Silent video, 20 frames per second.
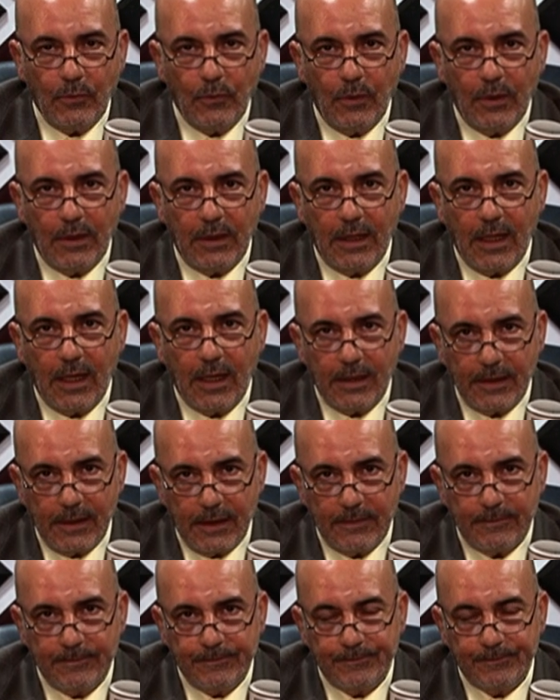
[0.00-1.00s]

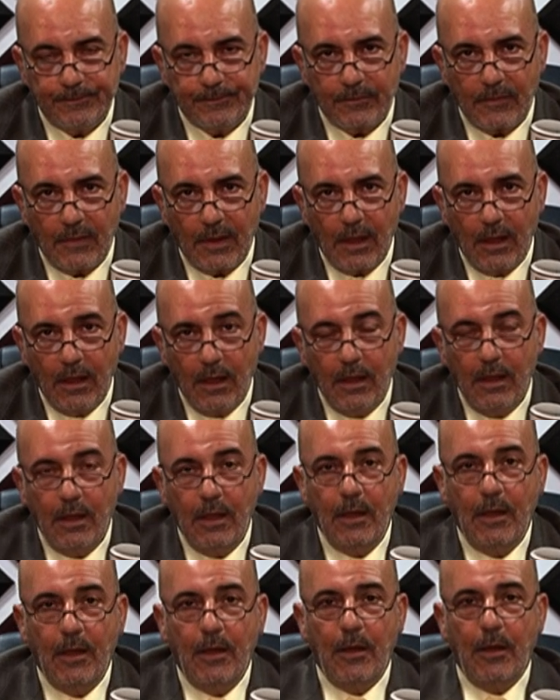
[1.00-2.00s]
والحياة
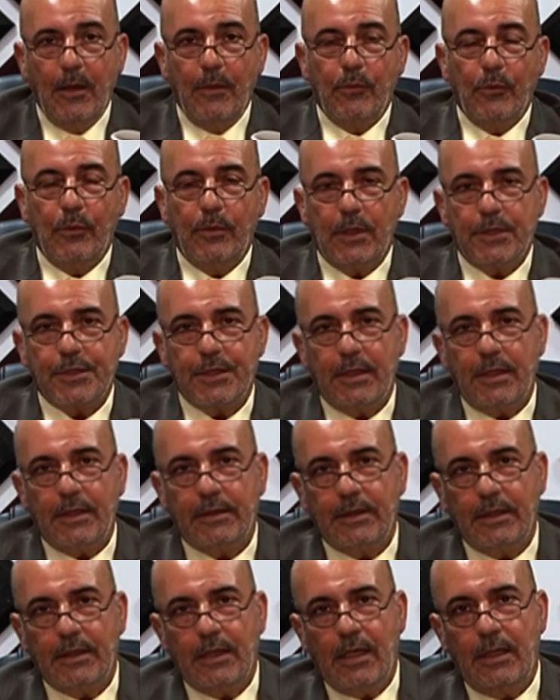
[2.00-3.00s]

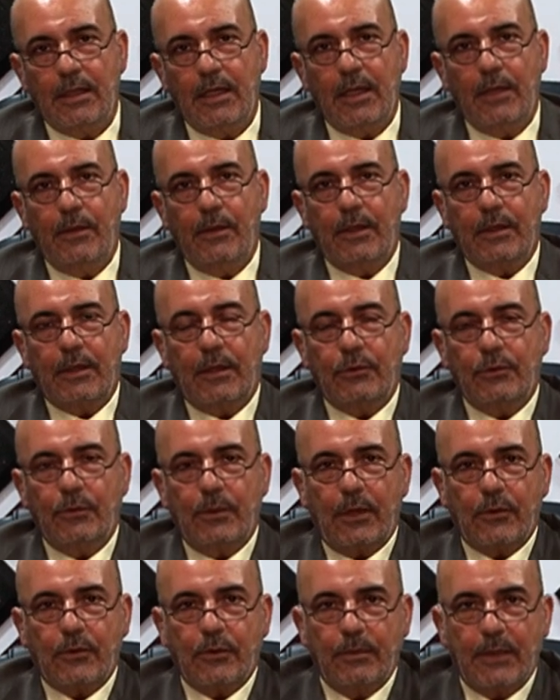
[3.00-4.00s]
مباشرة على الهواء نحن
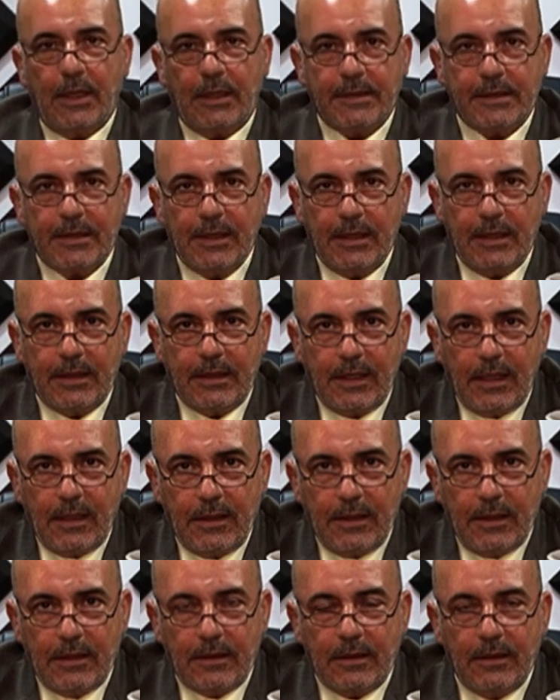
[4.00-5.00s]
معكم أعزائنا
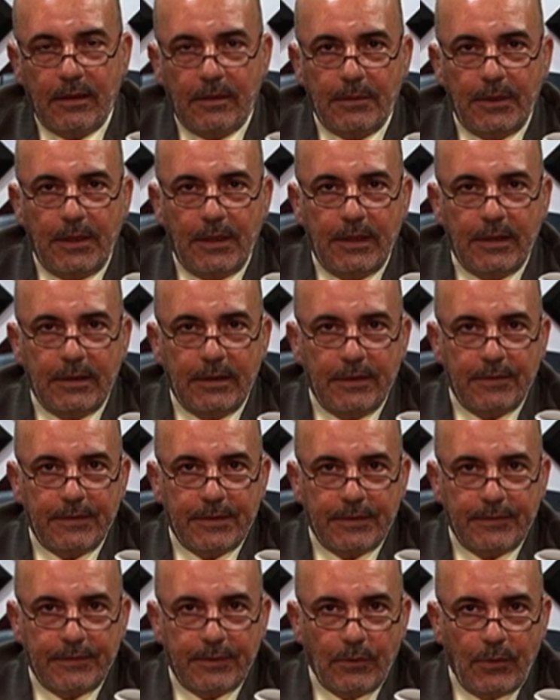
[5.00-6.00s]
على أرقام
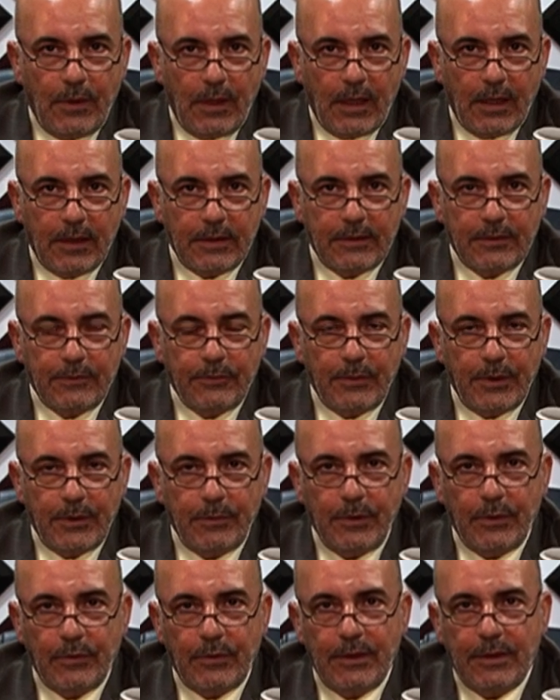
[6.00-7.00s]
الهاتف 01
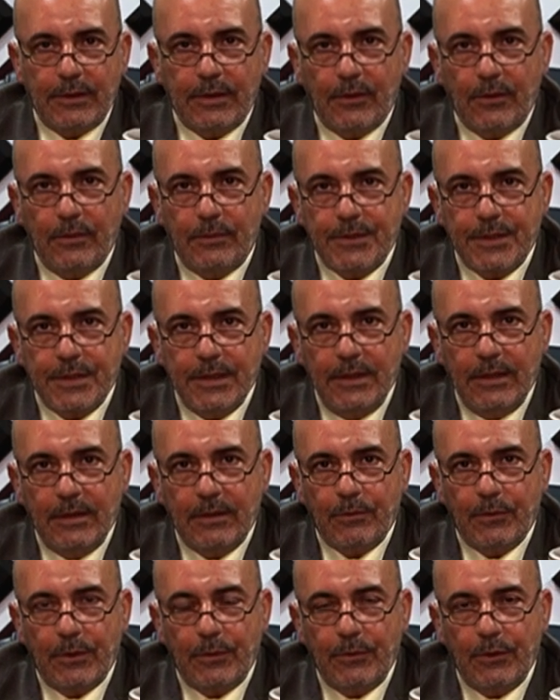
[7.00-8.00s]

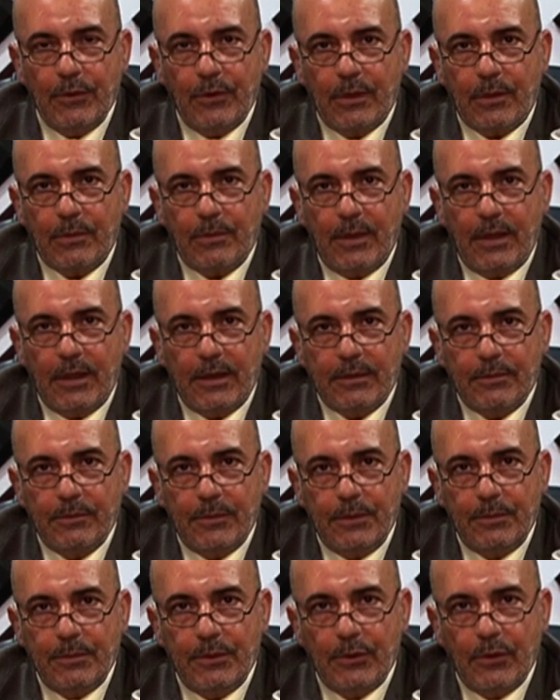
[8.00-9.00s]
853 804
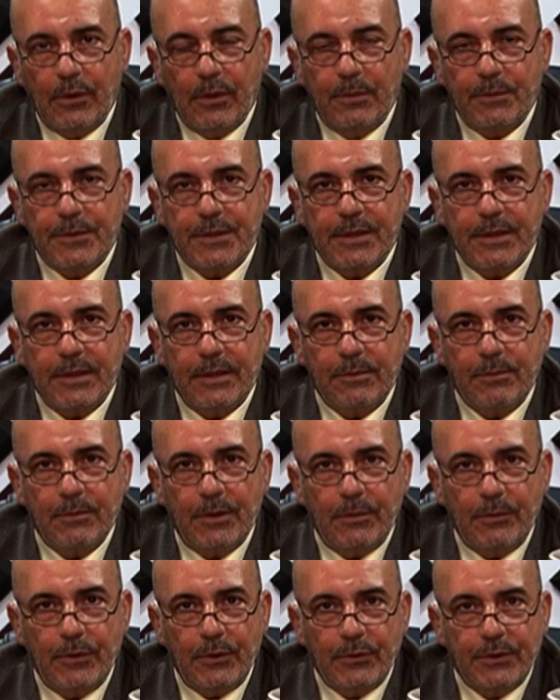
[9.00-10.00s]
805
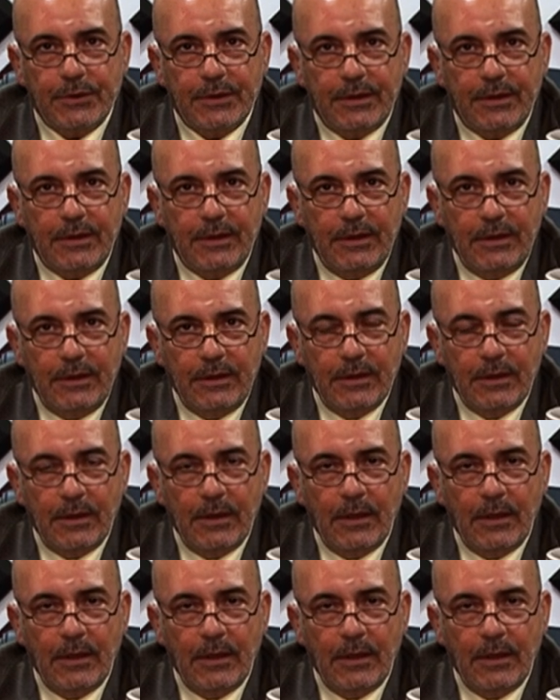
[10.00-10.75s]
806